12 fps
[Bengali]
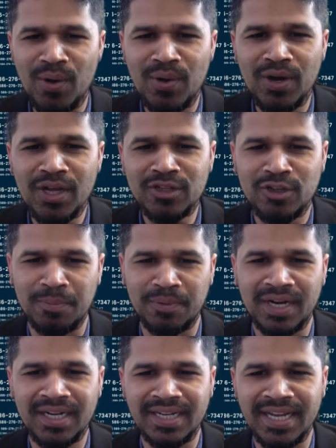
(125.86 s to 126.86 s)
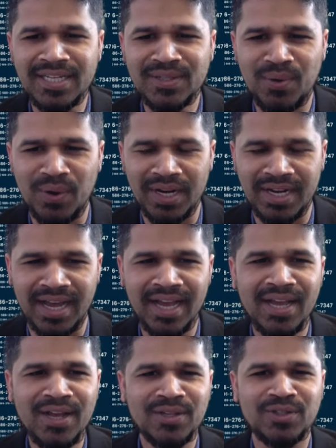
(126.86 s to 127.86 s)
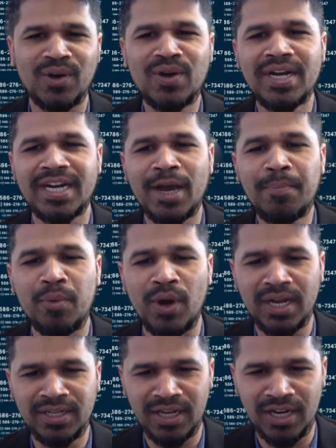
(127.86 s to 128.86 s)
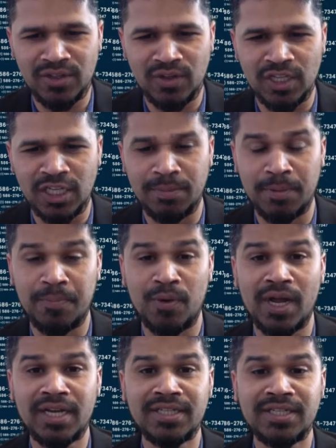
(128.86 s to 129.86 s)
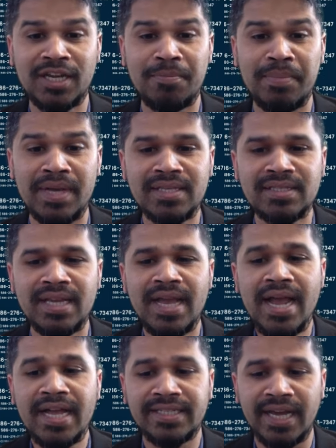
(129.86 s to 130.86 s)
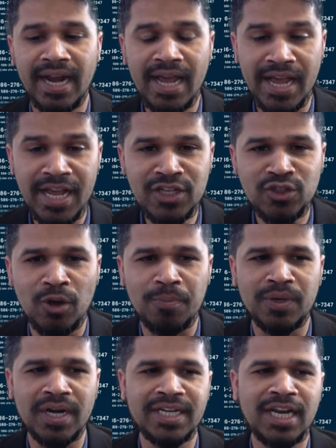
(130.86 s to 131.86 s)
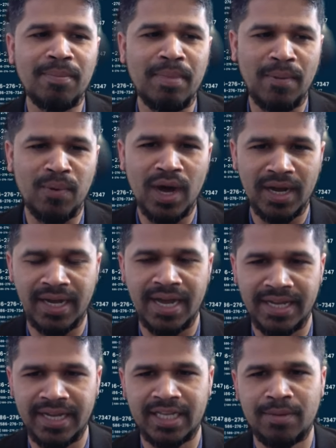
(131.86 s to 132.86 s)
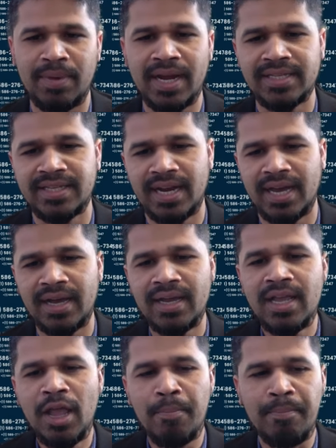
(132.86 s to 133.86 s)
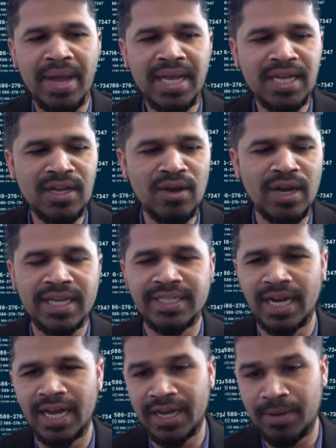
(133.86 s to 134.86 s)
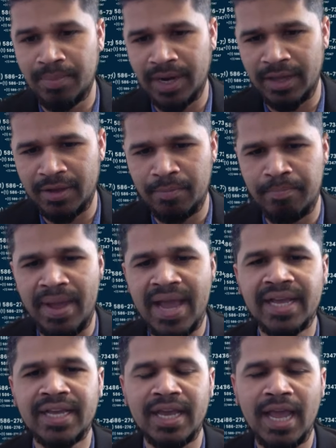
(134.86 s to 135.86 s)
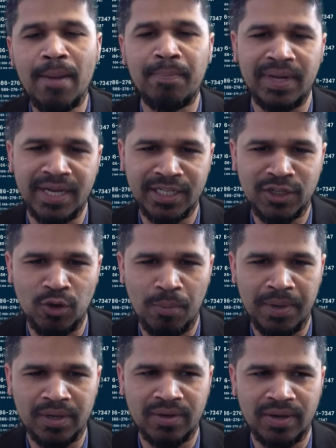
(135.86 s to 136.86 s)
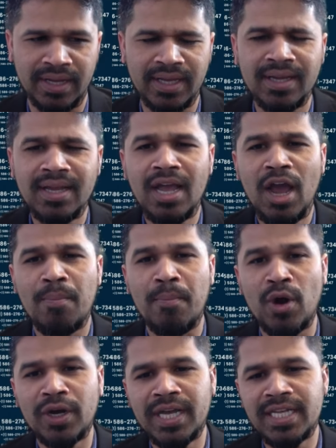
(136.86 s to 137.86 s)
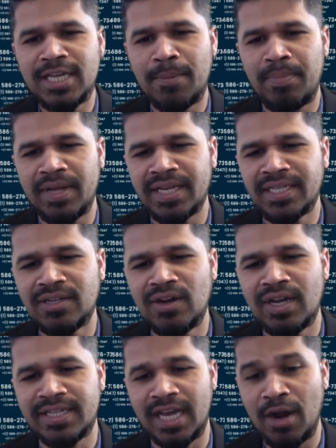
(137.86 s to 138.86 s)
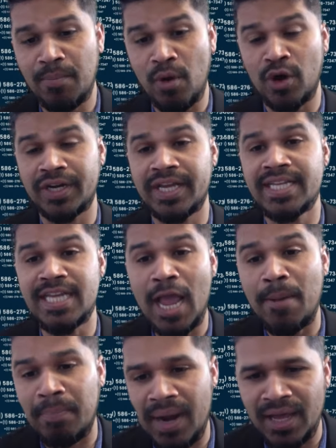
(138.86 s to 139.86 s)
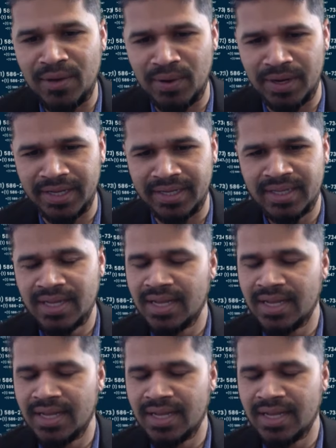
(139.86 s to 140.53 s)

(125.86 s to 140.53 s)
কখনোই সফটওয়্যার টেস্ট করি না যখন এটা প্রোডাকশনে চলে যাবে প্রোডাকশন মিনস যারা এই সফটওয়্যারটা ব্যবহারকারী আর কি মানে যারা ব্যাংকিং হলে যারা মানে ব্যাংক অ্যাপ্লিকেশন ওপেন করে মর্টগেজ অ্যাপ্লিকেশন হলে যারা মর্টগেজ অ্যাপ্লাই করে